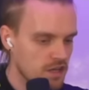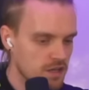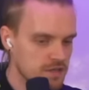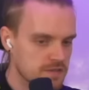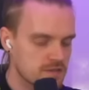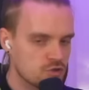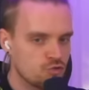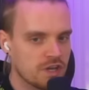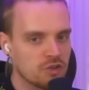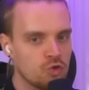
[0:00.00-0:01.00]
es
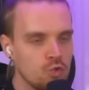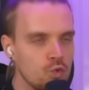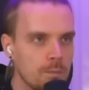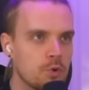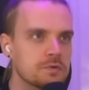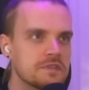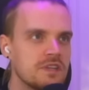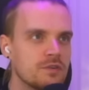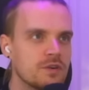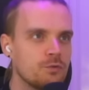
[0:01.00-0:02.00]
triggert nur
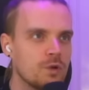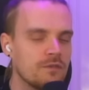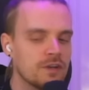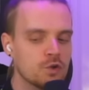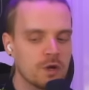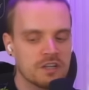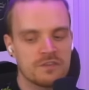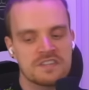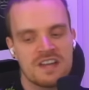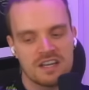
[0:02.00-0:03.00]
positive Gefühle, wenn ich über
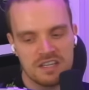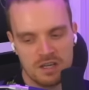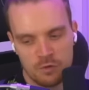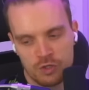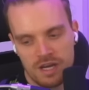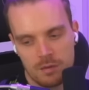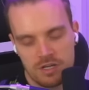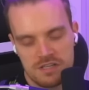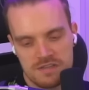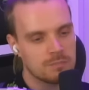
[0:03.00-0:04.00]
etwas nachdenke von
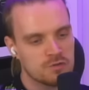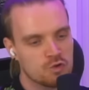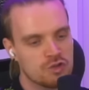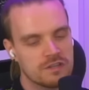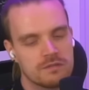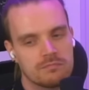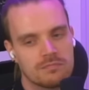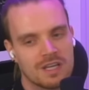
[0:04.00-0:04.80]
damals, bezüglich,